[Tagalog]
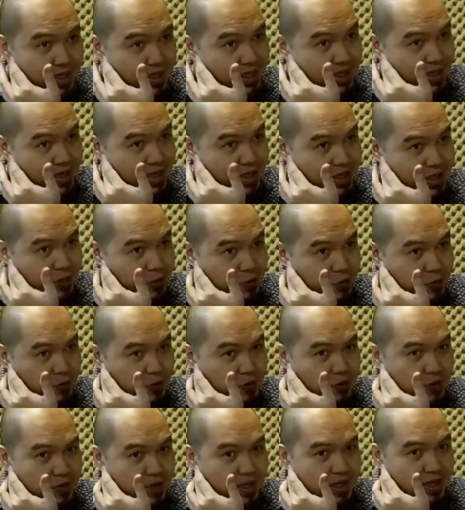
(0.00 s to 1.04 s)
ingani
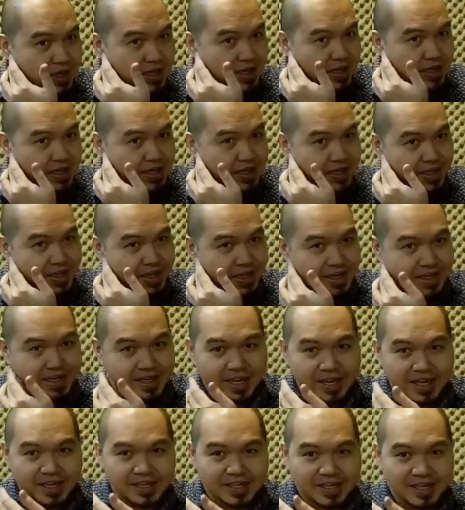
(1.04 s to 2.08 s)
ko ka
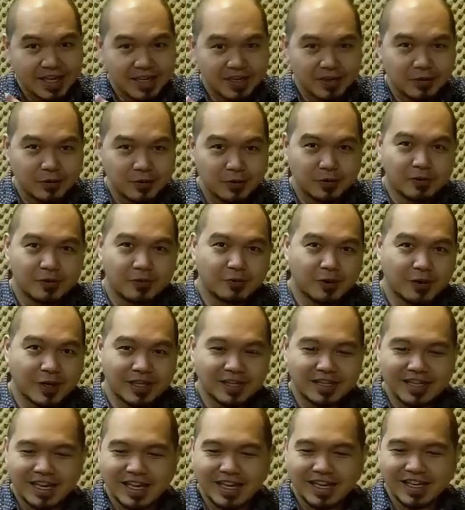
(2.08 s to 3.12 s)
nanginglan og
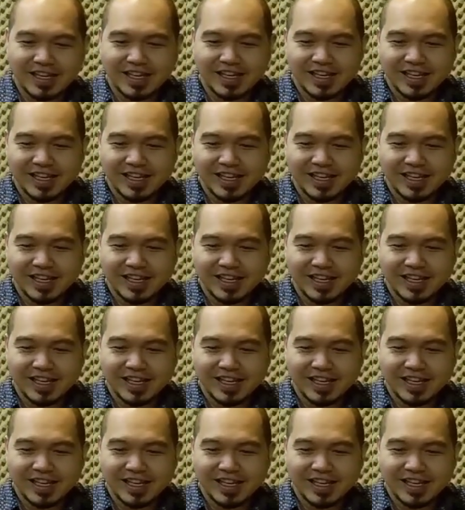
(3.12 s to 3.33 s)
korta.